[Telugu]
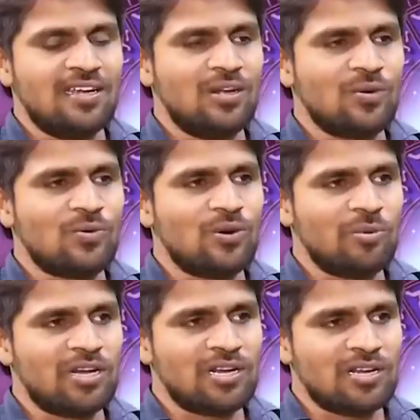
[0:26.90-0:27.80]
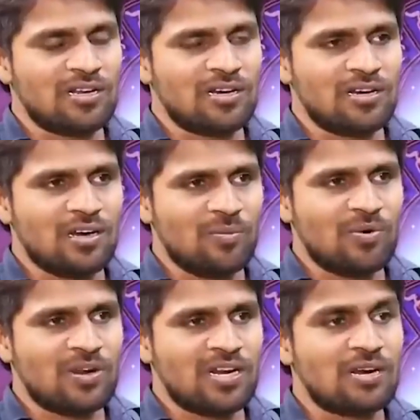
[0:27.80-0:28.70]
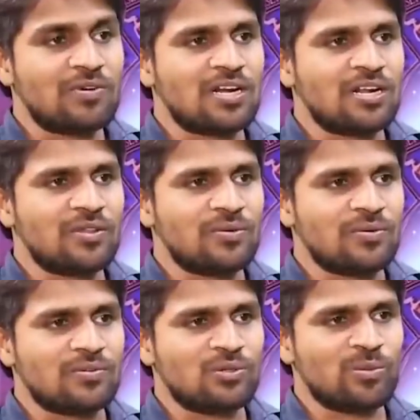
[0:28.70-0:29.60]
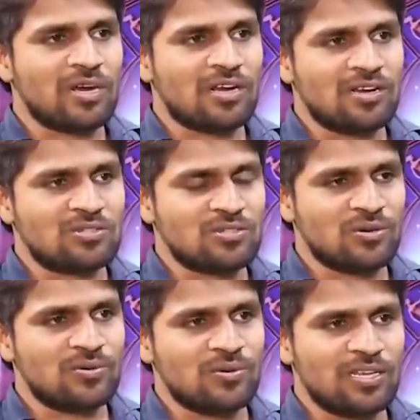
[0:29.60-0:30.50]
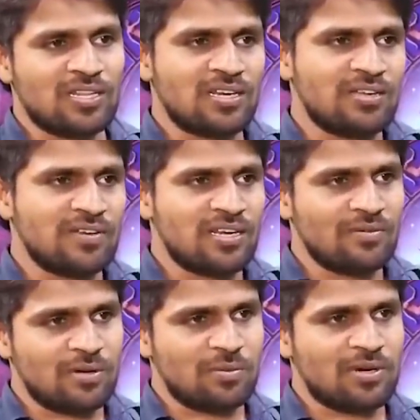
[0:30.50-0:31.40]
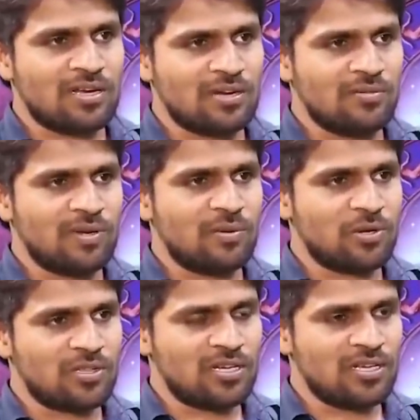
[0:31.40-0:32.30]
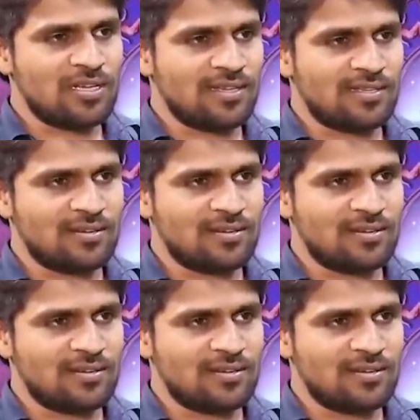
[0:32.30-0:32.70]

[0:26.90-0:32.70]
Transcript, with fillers: ఇంట్లో కూడబెట్టిన డబ్బు కూడా నిలబట్టలేదు దుబారా ఖర్చులకు లేదంటే వేరే వాటి పరంగానో వెళ్ళిపోతున్నాయి